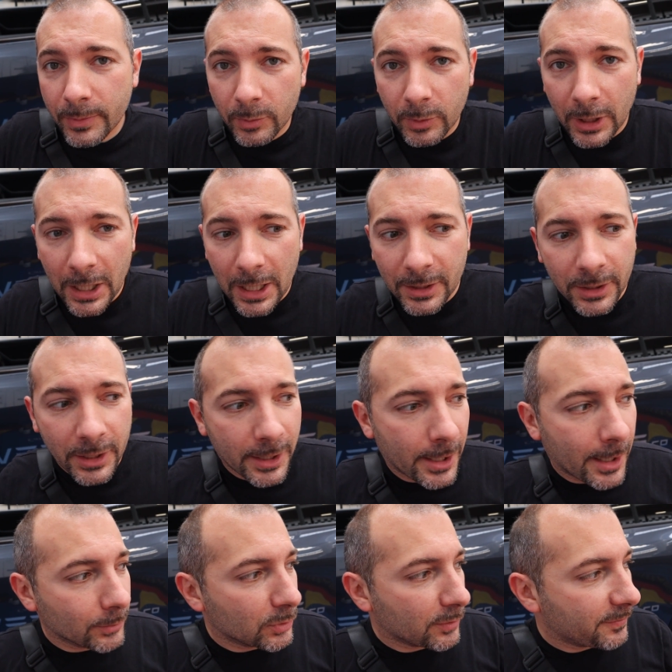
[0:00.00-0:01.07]
più grande
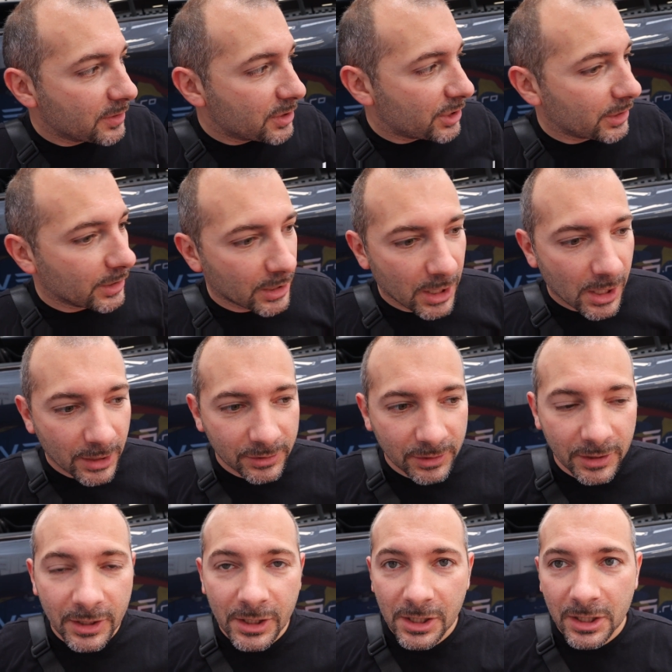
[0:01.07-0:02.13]
autofficina
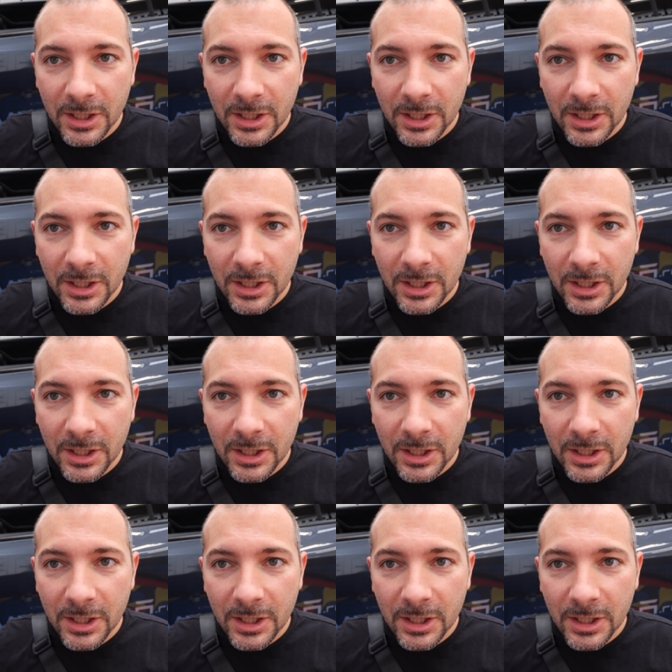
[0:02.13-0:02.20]
di